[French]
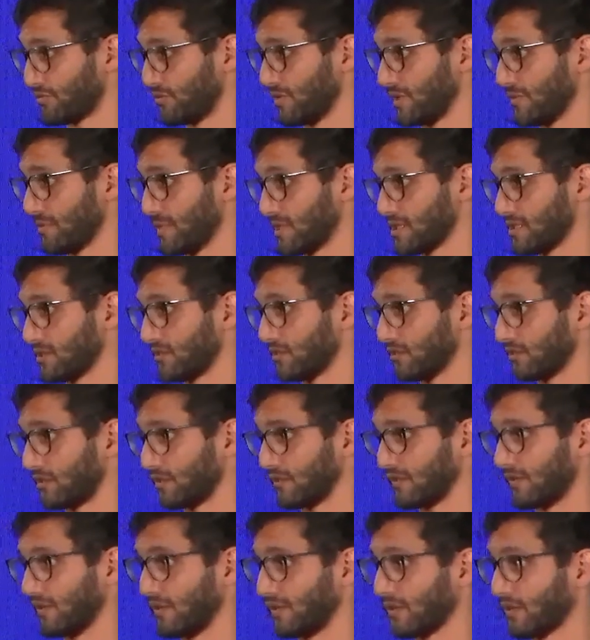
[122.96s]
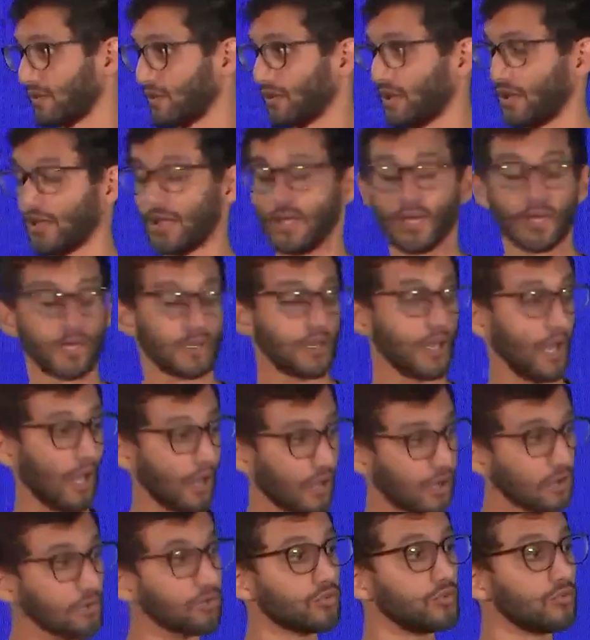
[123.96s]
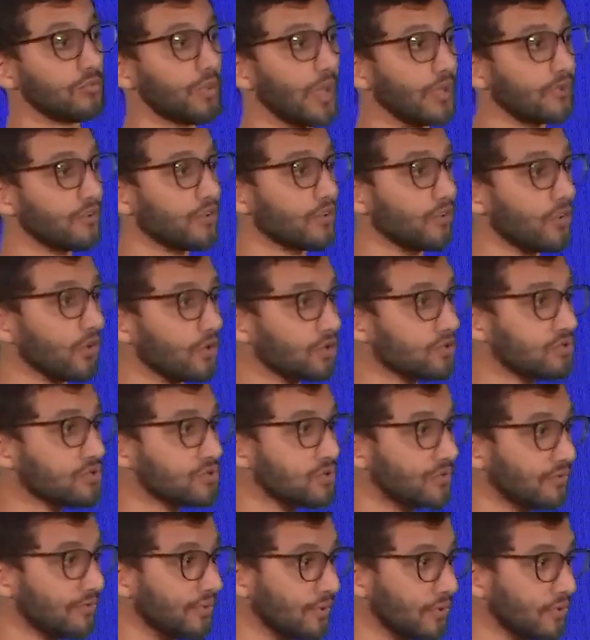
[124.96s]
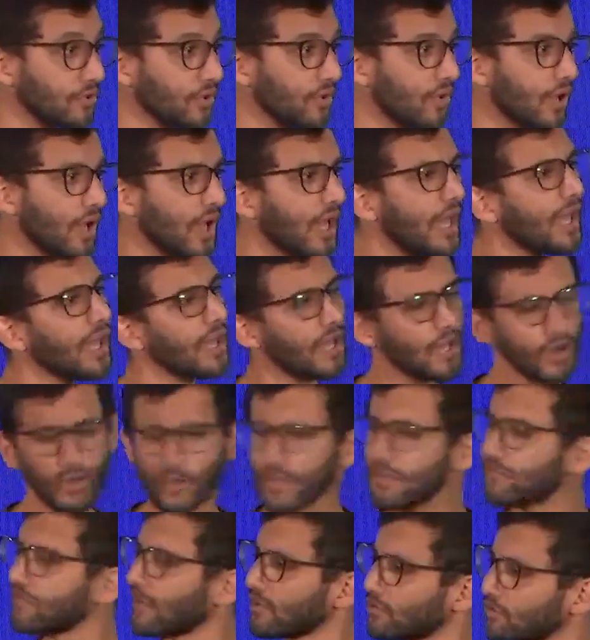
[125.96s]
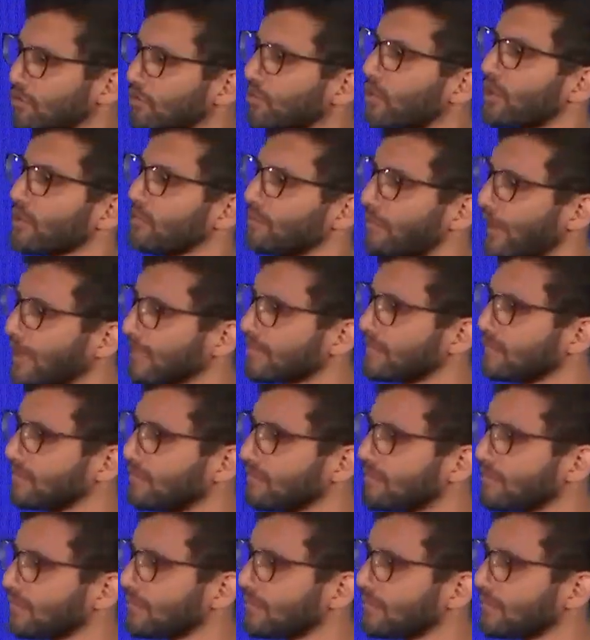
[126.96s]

qu'une image est authentique car quand une personne retouche une photo, elle en efface au moins une partie.